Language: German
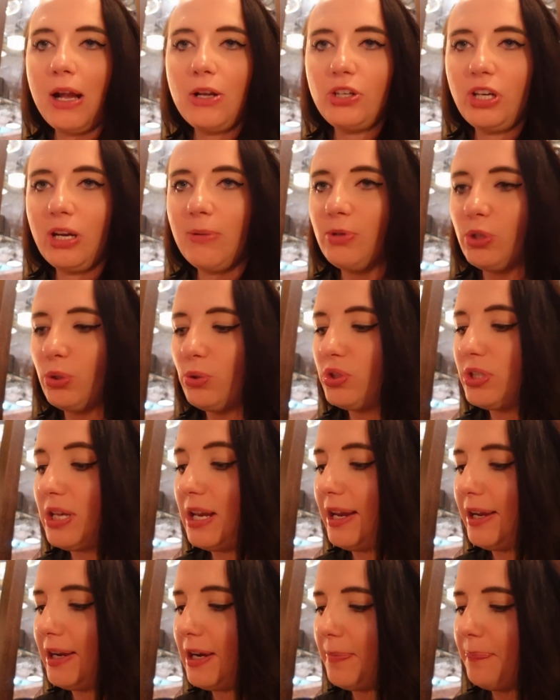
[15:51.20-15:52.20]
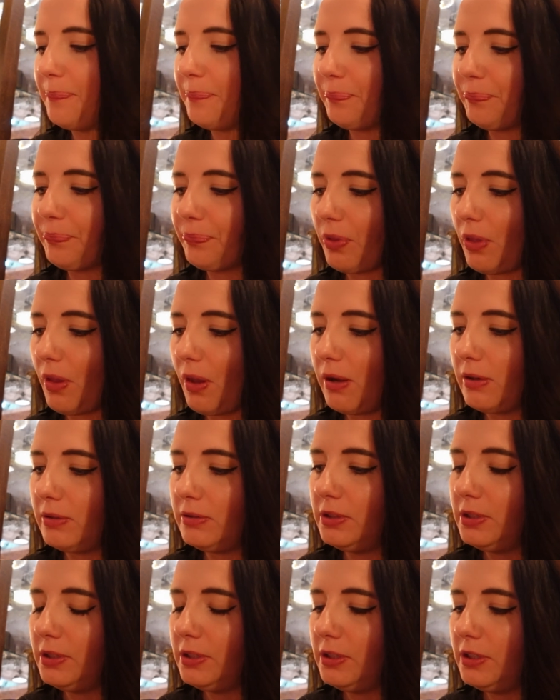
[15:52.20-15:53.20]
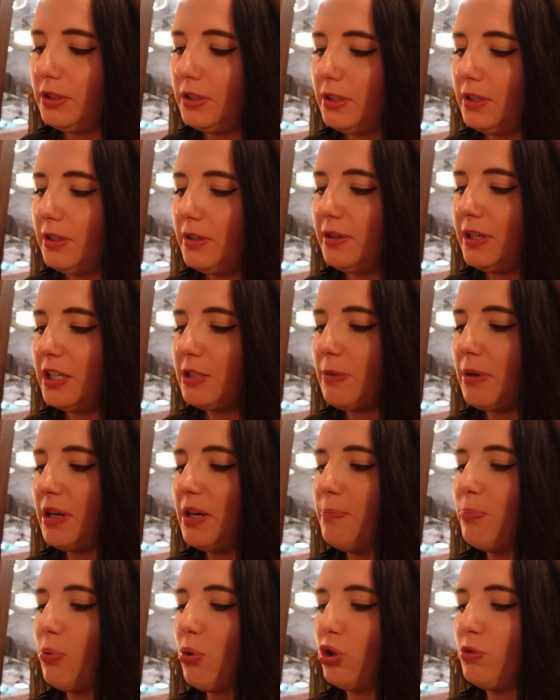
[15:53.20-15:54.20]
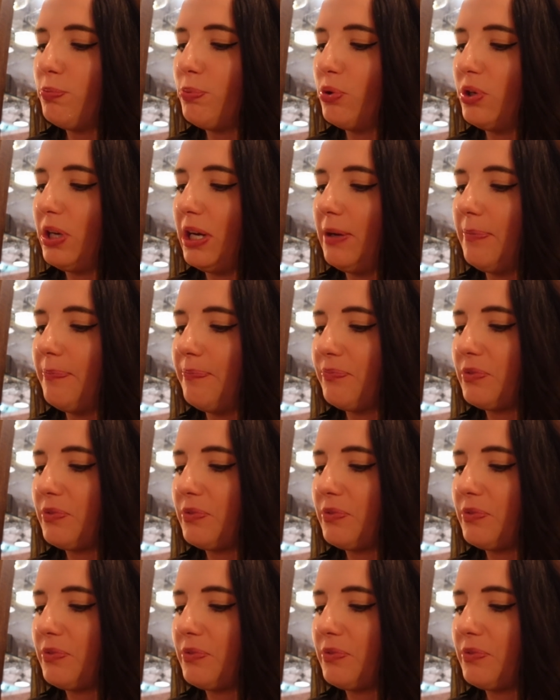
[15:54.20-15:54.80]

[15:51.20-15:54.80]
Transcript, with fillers: Tiramisu ist sehr lecker. Das also mal den Brotpudding.